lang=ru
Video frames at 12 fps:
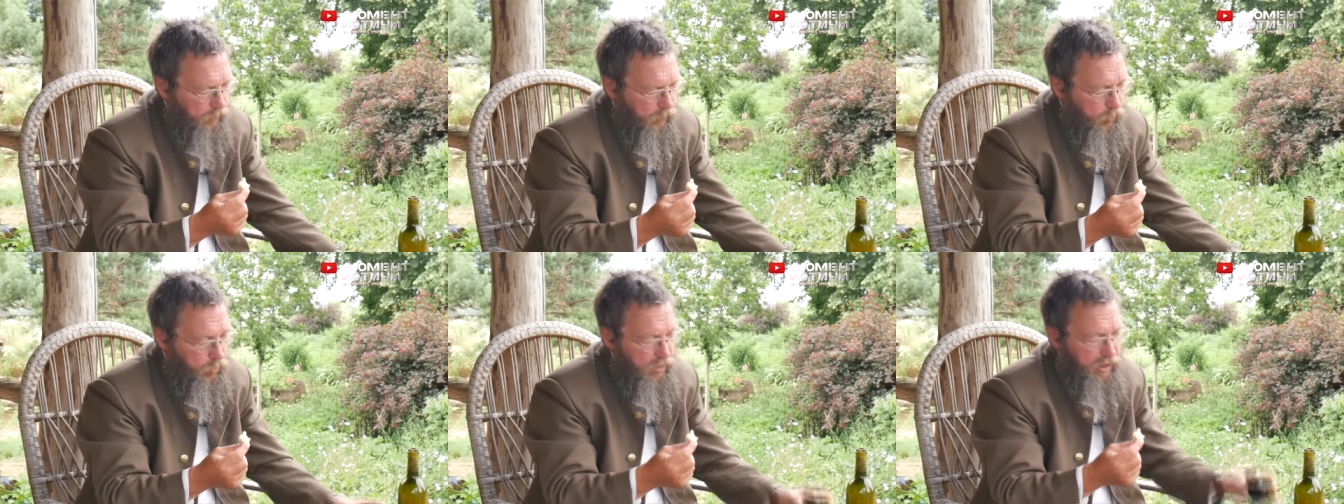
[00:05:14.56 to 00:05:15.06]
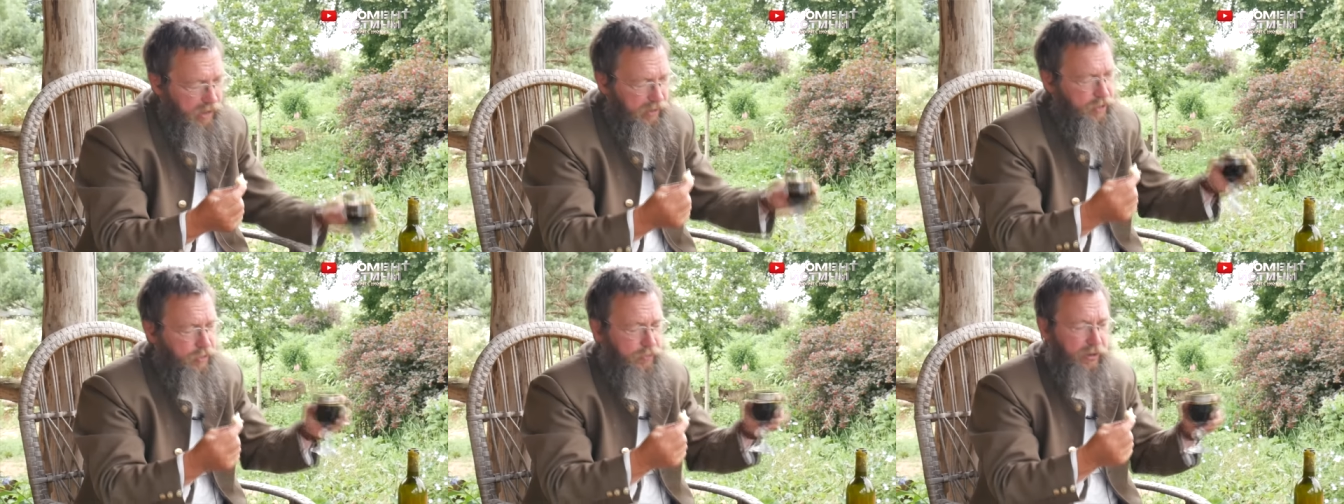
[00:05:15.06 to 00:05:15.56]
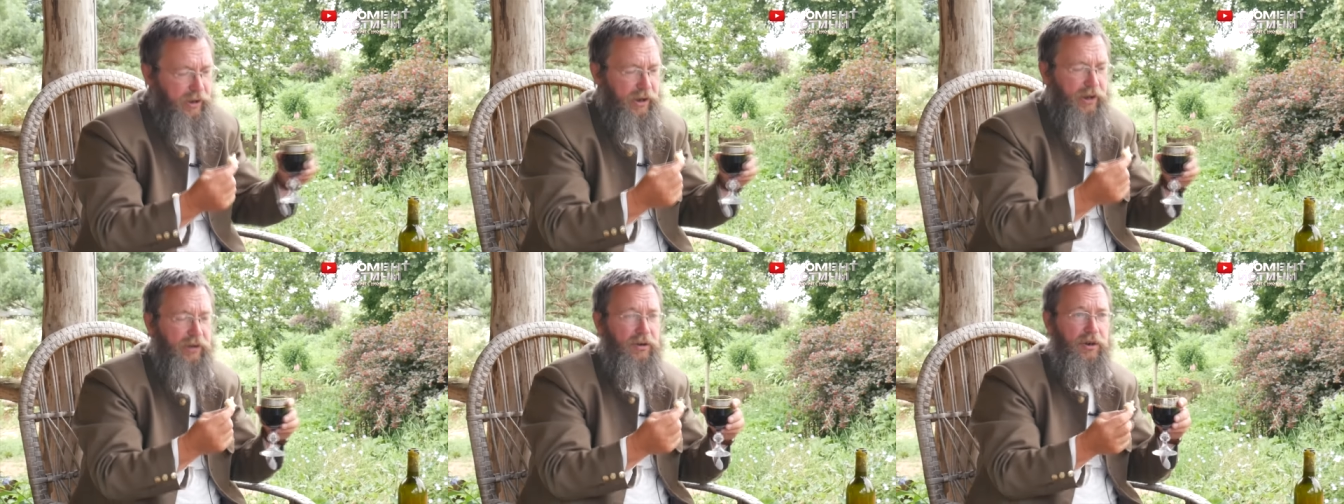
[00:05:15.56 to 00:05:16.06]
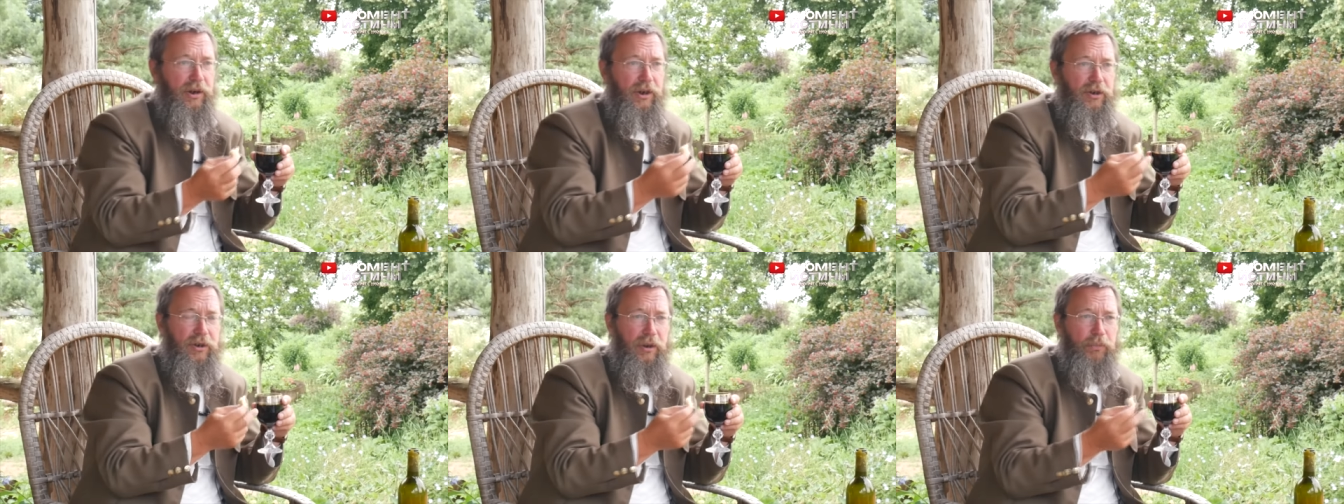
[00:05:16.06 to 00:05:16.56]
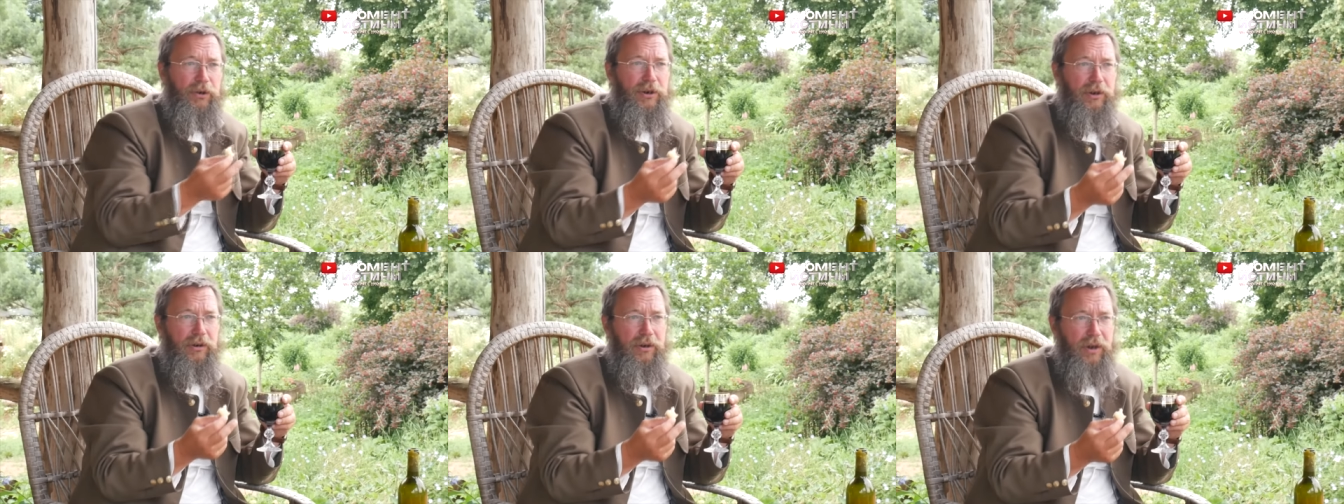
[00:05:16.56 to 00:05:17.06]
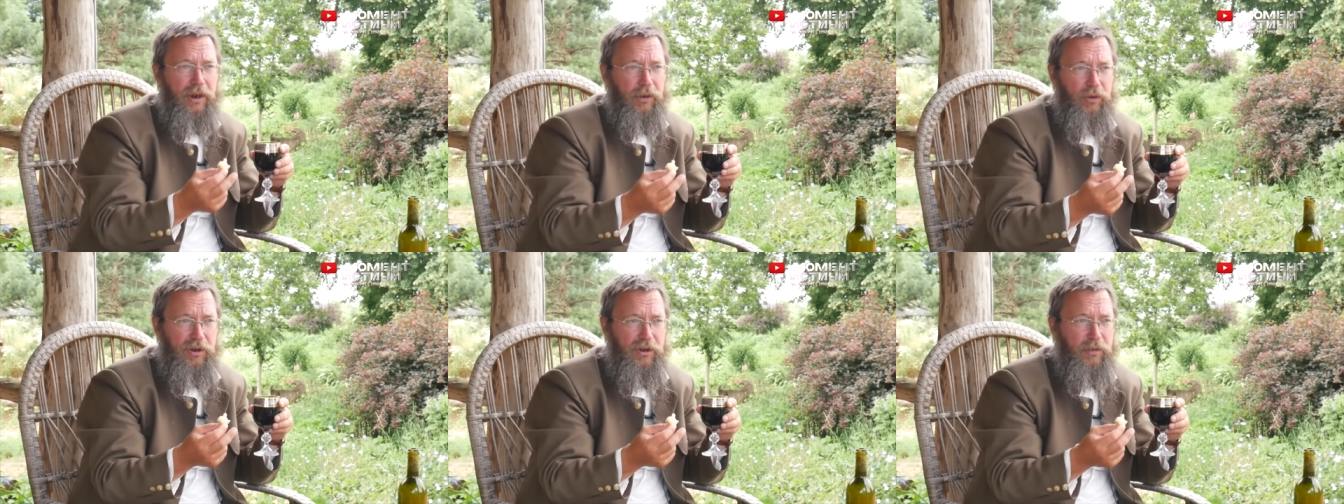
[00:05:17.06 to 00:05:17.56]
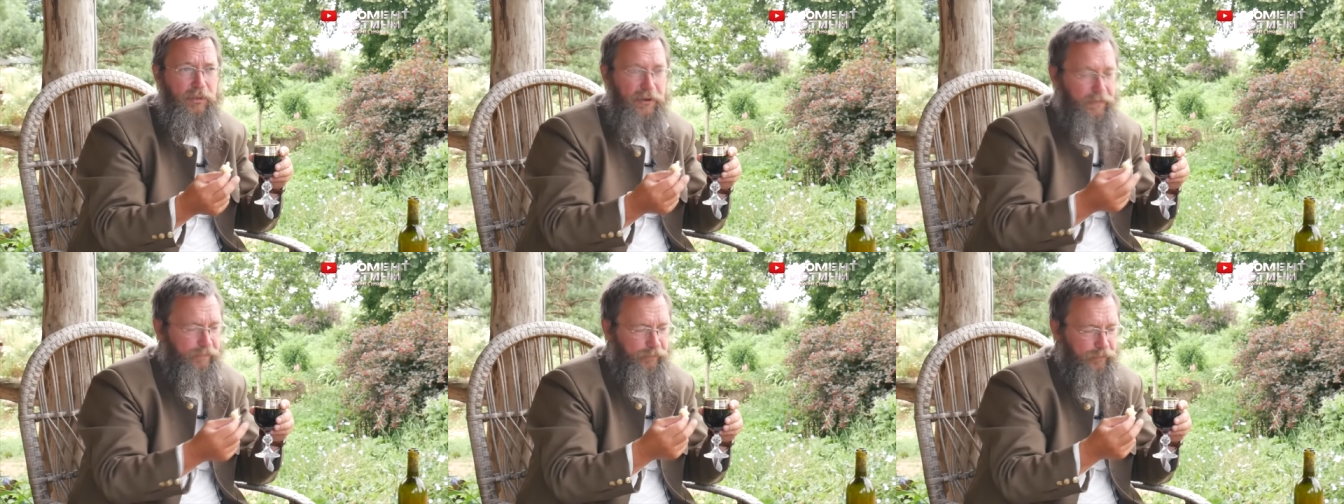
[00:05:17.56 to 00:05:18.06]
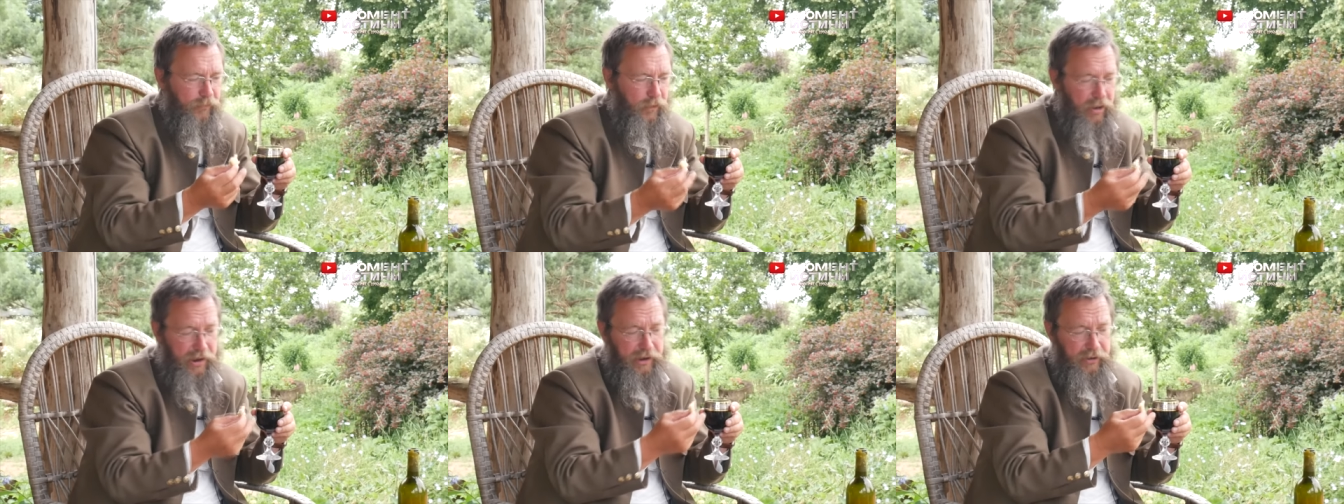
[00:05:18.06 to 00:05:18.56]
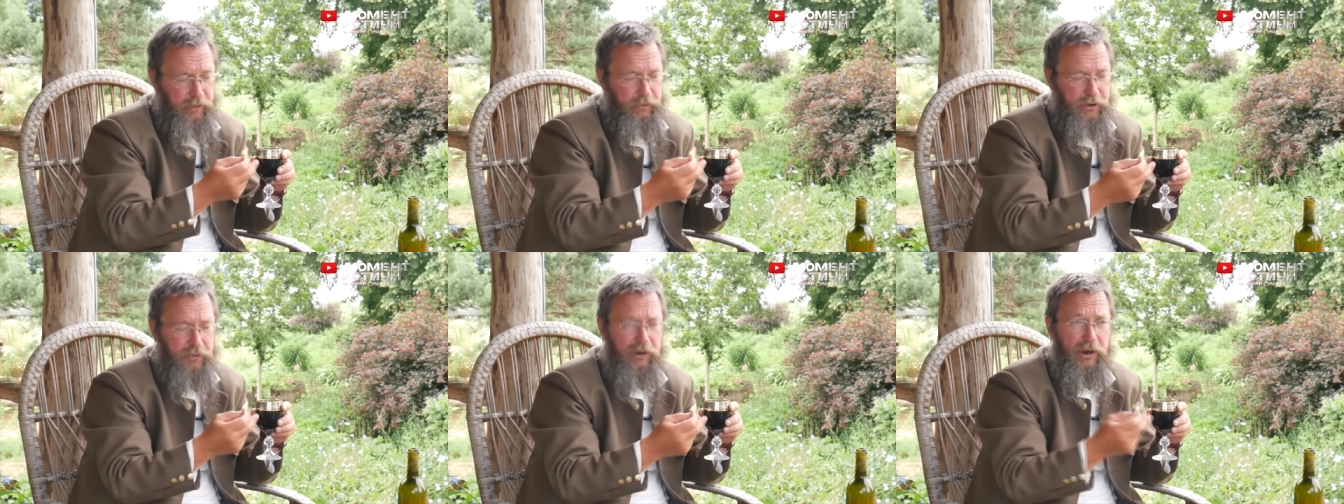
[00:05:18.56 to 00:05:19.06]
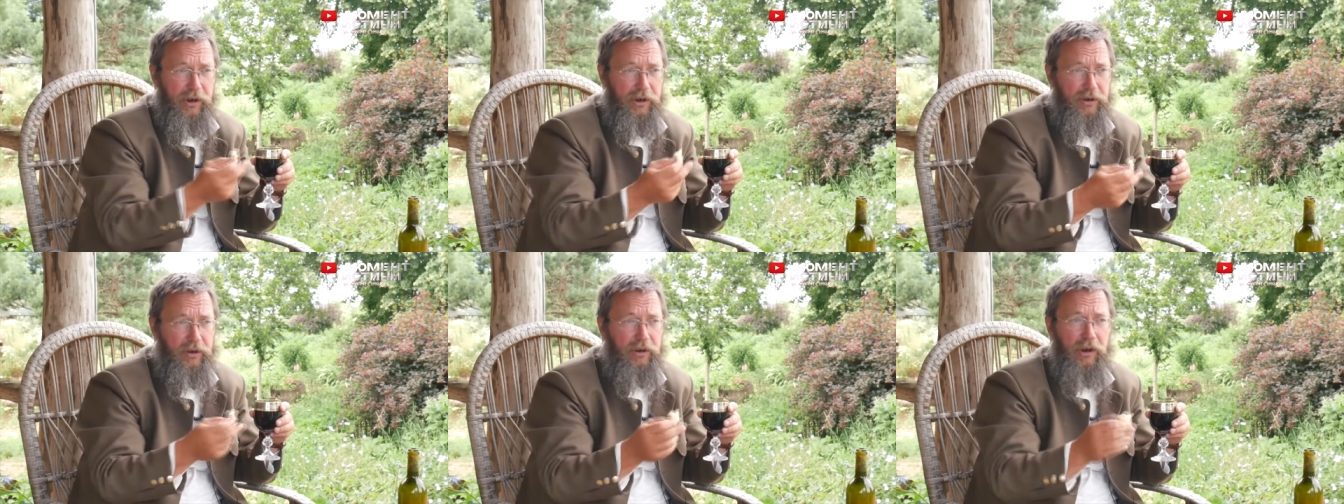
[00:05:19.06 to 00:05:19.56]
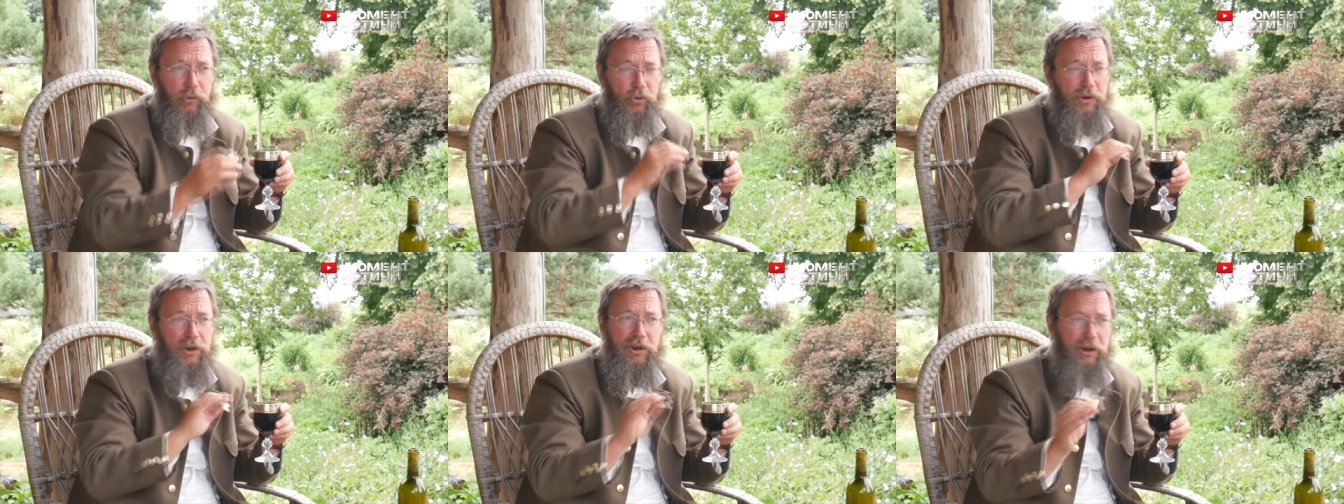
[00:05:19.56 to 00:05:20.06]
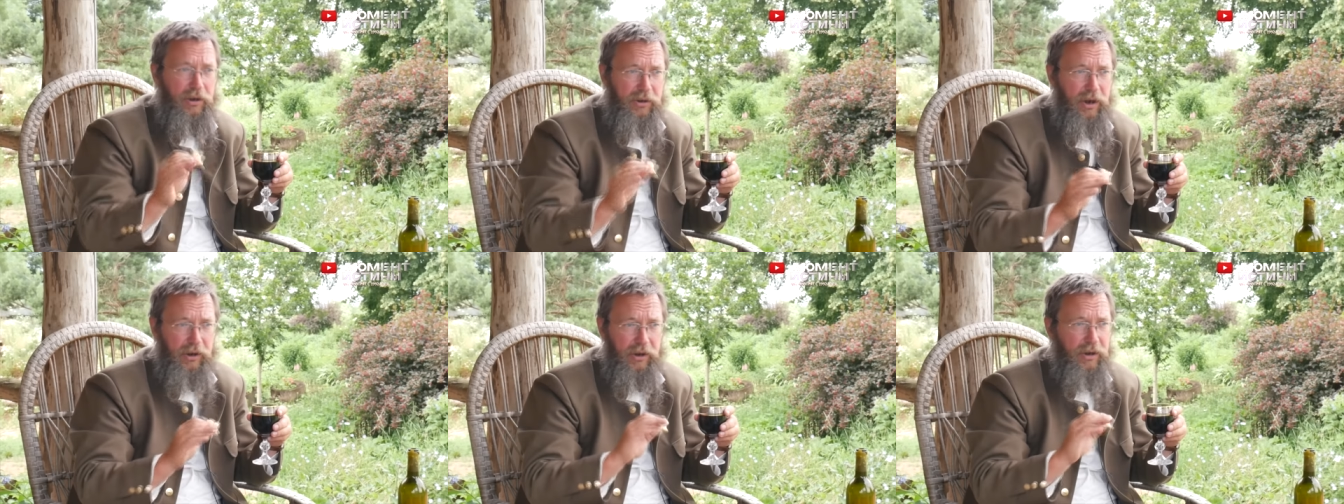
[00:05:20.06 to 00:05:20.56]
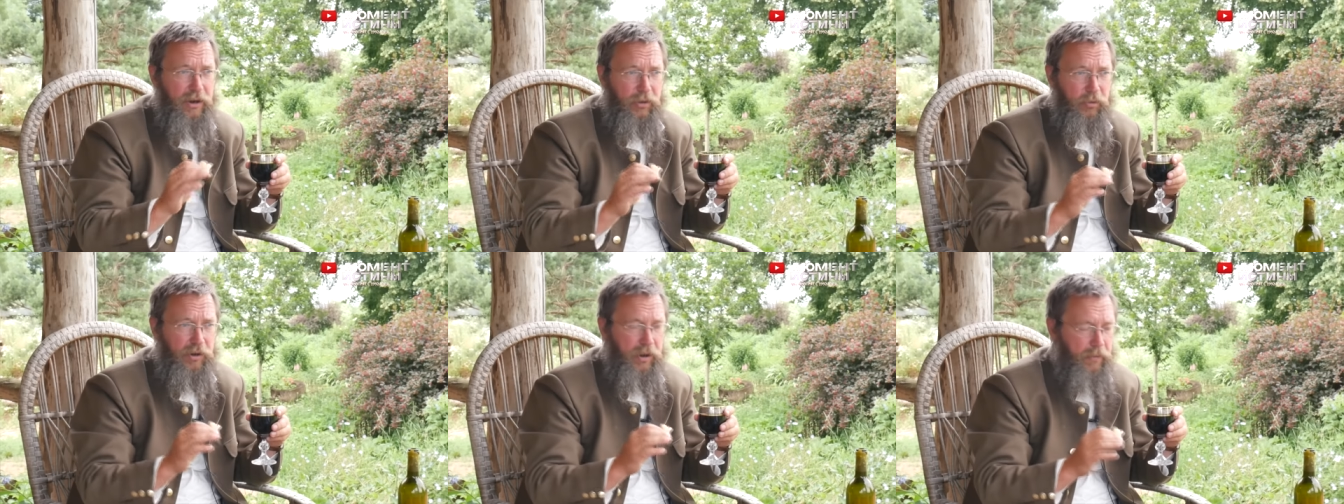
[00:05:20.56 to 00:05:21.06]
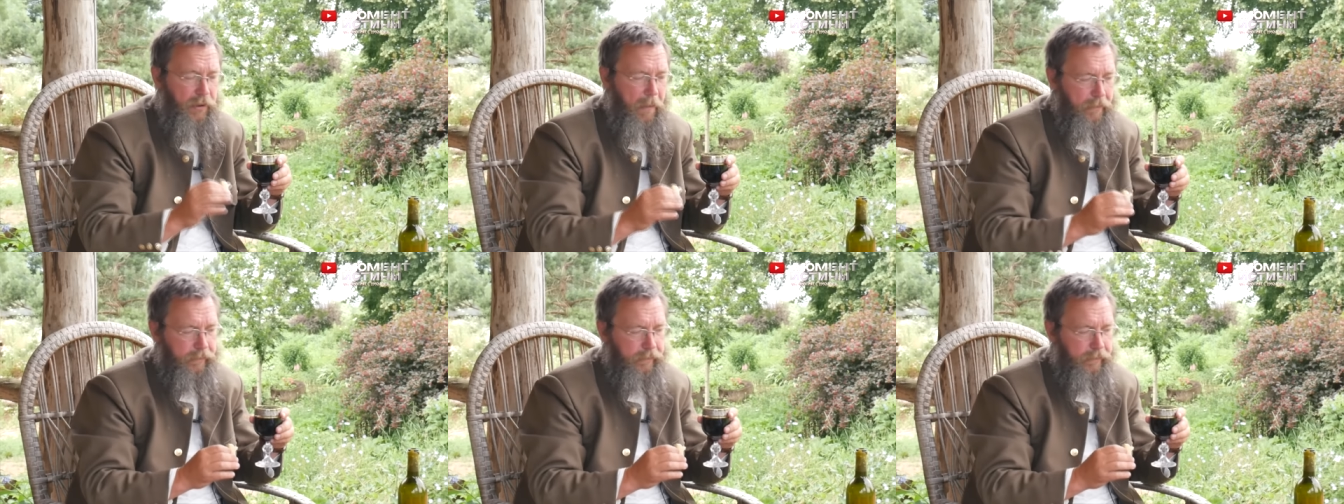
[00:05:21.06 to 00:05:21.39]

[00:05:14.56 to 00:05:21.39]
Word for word: Ну и когда еще виноград настоящий, не опрысканный никакой химией, а это именно с виноградника, который не знал никогда никакой химии.